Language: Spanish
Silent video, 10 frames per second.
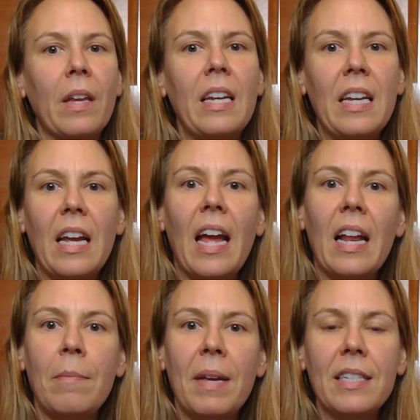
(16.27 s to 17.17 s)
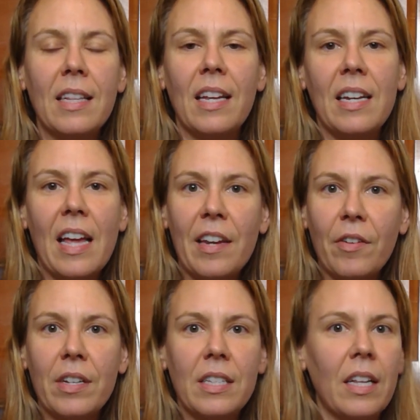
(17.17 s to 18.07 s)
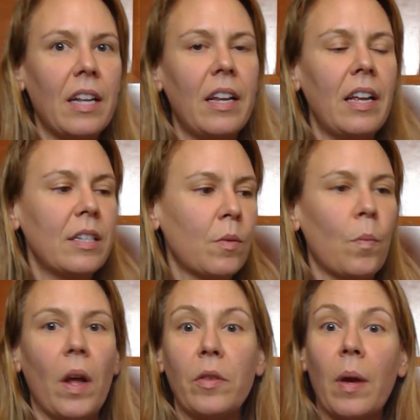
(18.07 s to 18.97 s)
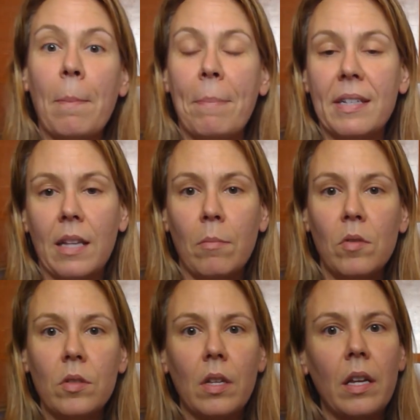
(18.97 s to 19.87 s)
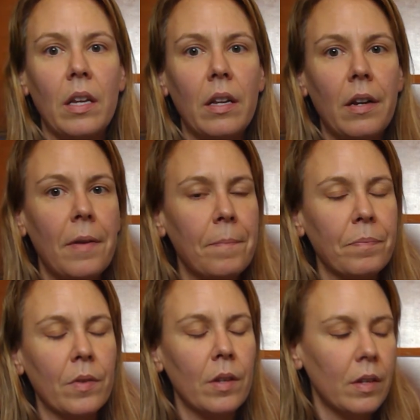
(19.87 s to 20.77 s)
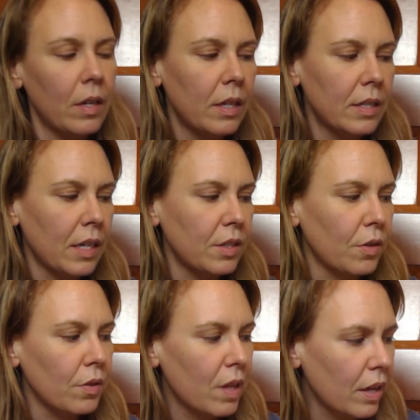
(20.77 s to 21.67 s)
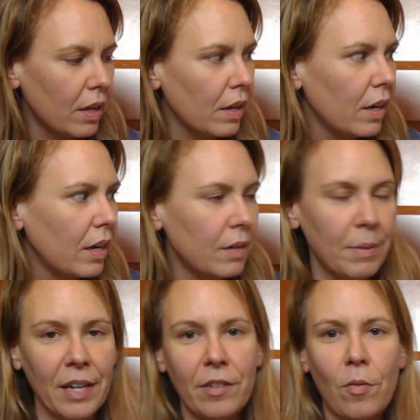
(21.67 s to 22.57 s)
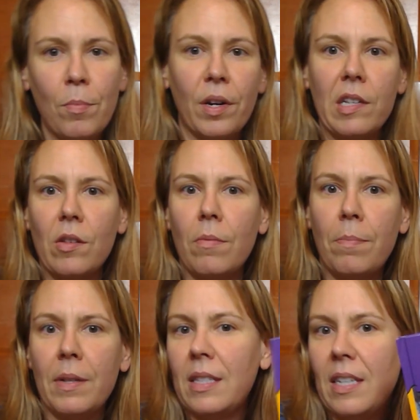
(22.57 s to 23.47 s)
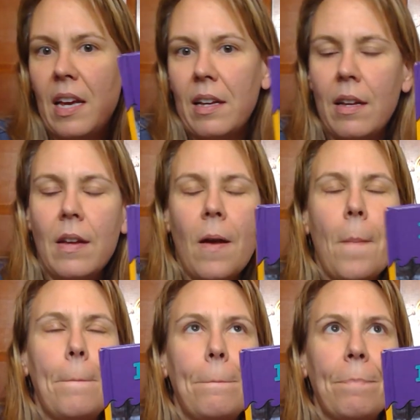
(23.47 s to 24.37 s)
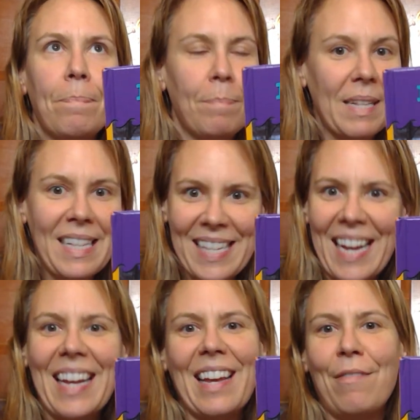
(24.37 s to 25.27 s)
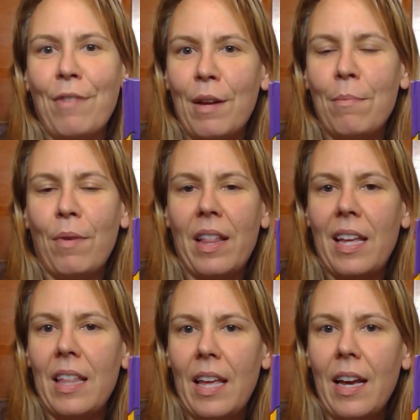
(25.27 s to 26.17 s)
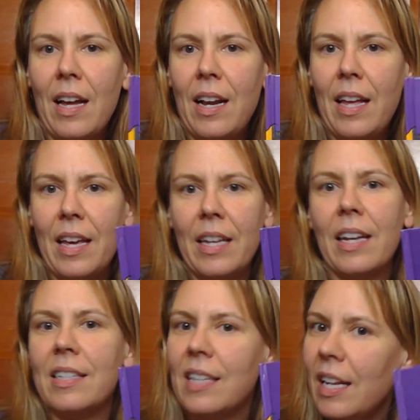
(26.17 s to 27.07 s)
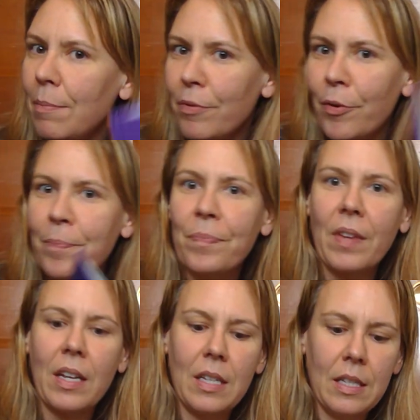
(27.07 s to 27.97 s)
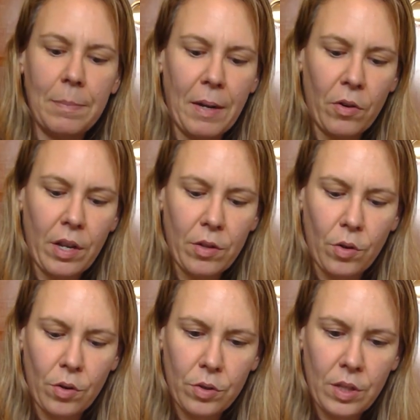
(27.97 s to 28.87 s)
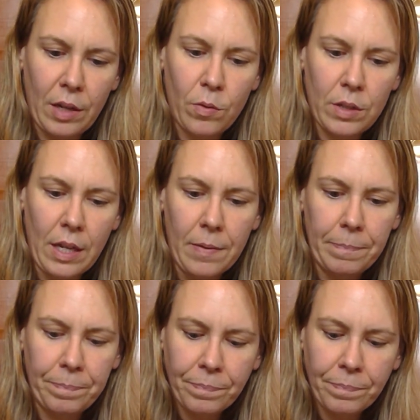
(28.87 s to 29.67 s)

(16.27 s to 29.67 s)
y el mes de enero es, es cuando empezamos la estación del invierno. Por eso pensé, pensé que fue buena idea leer este libro. Eh, espero que todos te gusten.